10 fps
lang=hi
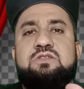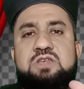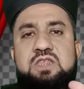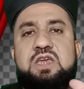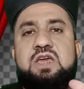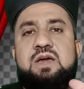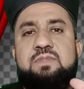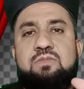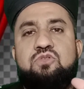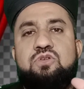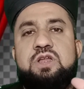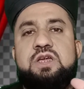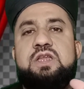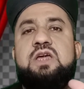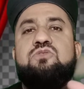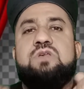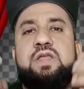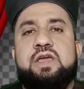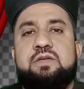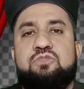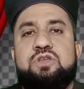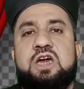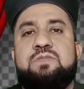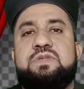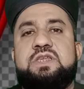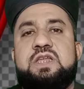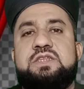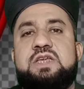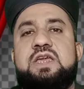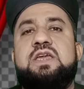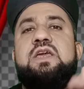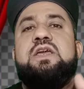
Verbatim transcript: सदक़े का मामूल रखना है रोज़ाना की बुनियाद पर देना चाहें